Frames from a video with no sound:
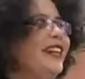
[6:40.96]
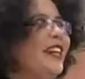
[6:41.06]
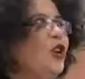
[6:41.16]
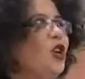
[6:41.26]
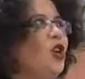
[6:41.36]

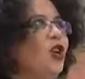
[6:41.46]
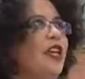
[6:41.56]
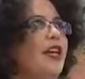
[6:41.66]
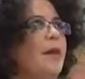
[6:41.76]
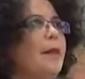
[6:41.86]

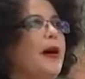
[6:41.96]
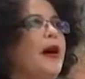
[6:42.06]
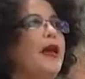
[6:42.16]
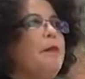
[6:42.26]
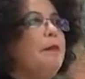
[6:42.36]
tecnología
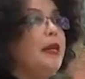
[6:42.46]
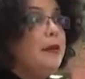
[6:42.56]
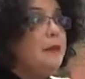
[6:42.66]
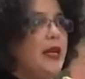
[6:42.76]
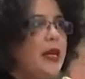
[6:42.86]
para
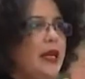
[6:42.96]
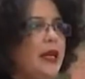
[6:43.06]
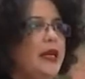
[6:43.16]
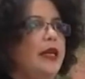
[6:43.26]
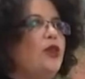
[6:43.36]

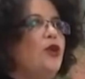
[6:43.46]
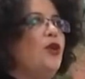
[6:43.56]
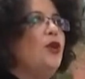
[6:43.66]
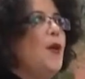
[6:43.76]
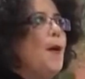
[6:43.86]
imprimir y
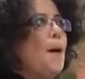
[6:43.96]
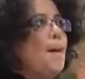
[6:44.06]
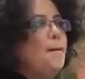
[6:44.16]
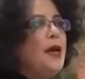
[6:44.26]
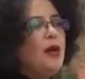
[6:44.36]
todo,
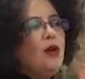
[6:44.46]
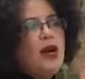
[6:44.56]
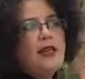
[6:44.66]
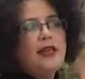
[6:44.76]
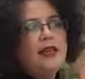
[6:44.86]
pero
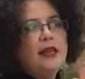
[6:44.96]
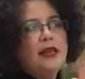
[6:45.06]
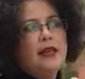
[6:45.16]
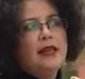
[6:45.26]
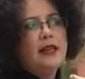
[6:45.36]

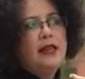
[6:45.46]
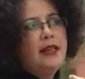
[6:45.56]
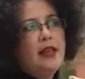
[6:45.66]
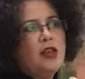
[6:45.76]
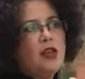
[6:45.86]
hace
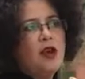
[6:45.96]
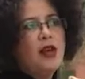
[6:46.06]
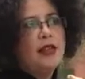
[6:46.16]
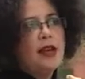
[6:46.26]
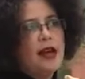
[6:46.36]
30 años
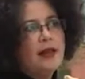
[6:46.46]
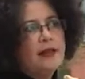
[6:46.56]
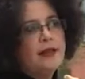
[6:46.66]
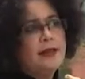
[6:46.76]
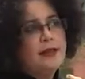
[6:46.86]
atrás...
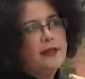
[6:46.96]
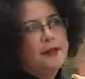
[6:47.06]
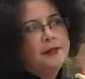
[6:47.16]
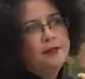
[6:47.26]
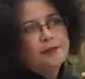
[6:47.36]
Eso no
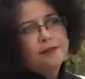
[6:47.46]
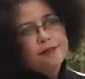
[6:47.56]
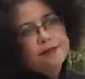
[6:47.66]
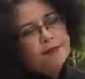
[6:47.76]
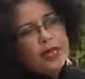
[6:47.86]
estaba.
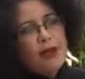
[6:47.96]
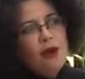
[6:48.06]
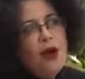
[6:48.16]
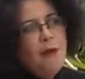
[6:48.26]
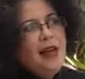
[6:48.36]

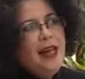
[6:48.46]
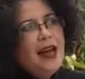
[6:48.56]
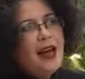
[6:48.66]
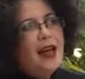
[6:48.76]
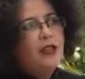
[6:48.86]
No
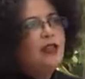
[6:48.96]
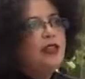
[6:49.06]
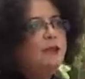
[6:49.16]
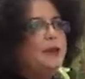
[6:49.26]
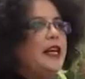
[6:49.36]
había,
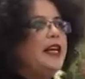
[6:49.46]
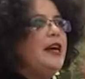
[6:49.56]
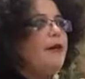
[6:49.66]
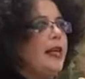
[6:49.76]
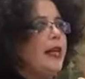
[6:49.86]
entonces por ahí
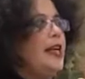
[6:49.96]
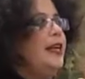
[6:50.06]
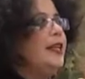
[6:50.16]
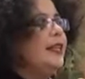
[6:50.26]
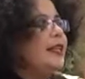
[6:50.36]
venía
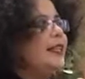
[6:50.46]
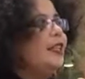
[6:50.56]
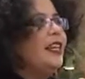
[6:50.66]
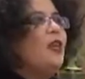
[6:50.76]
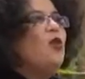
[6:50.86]
alguien que
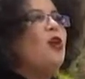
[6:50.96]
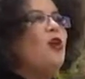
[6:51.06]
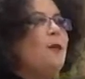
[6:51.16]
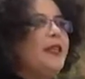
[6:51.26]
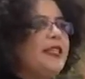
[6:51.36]
decía, quiero
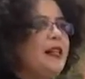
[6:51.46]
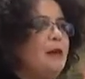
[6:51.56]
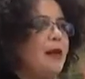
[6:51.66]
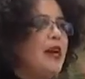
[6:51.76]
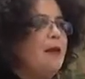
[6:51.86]
algo
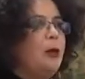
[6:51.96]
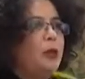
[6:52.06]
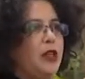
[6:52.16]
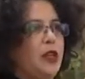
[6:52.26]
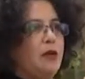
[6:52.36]
especial para el
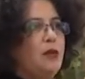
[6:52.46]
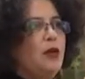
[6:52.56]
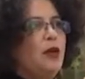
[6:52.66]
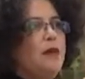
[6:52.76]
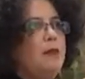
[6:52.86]

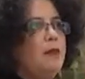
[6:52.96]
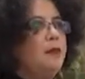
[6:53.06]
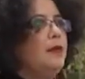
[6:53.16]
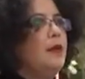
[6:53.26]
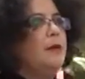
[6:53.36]
bautismo de,
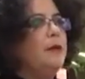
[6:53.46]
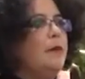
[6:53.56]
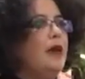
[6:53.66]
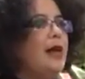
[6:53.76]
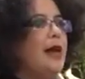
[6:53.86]
de mi
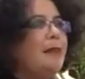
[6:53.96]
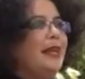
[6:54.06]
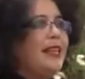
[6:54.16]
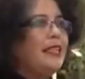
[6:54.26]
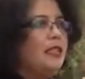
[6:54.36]
bebé, la
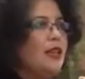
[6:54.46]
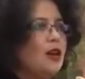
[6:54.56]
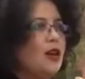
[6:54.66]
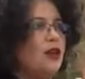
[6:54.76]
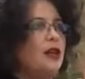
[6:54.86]

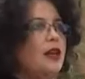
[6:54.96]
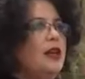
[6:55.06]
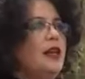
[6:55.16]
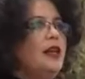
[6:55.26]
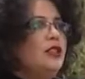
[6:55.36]
invitación.
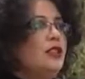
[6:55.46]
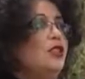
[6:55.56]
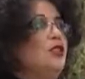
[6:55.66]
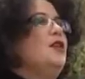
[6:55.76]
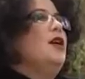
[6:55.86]

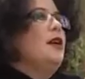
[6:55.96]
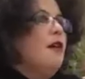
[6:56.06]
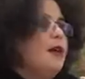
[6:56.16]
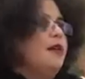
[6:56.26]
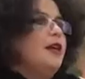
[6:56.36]
Entonces yo
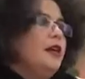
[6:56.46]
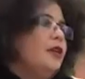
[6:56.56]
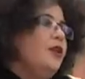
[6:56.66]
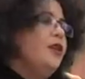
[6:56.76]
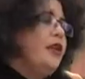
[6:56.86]
ganaba
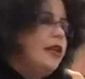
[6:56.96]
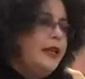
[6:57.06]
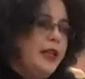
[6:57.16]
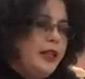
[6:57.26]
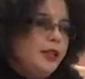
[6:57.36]
dinero,
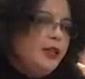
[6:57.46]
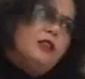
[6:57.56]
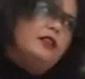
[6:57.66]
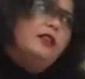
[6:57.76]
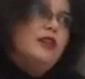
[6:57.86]

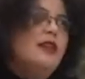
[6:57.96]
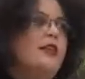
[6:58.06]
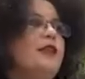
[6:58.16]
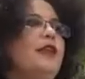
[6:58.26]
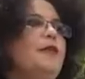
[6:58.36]
dinerito
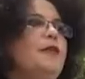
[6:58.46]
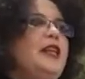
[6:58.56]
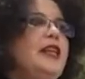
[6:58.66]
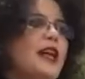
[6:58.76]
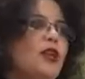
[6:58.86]

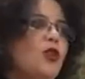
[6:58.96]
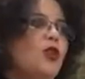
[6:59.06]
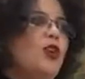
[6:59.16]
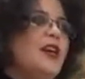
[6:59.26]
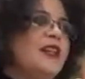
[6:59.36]
pintando
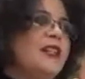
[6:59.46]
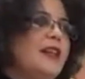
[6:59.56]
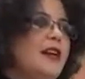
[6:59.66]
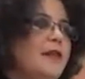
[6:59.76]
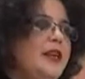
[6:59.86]
todo
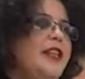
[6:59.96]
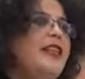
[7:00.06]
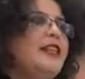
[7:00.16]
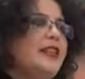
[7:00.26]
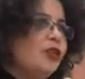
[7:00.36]

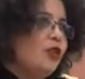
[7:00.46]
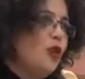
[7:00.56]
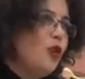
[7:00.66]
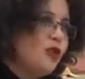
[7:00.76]
artesanalmente y hacía yo los